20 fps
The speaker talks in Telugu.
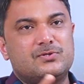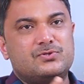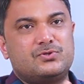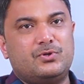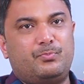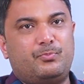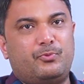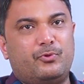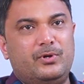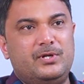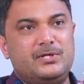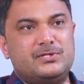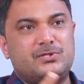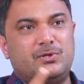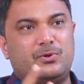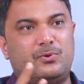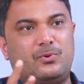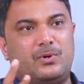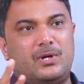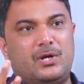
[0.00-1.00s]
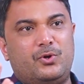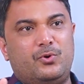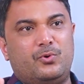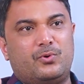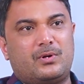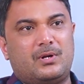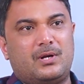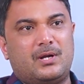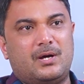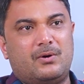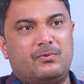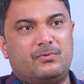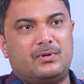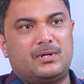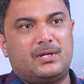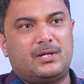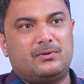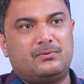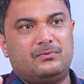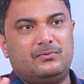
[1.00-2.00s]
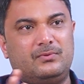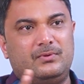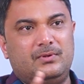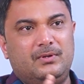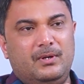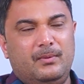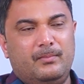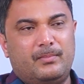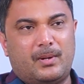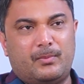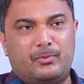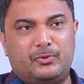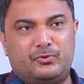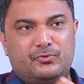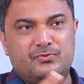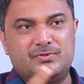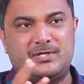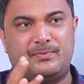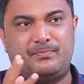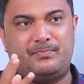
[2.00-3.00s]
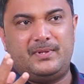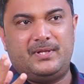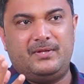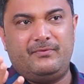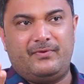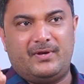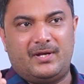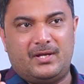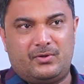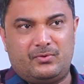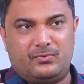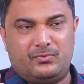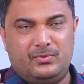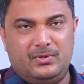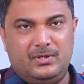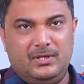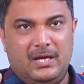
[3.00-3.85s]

సో పోలీసులు కూడా న్యూట్రల్గా ఉంటారు ప్రభుత్వం చెప్పింది వినరు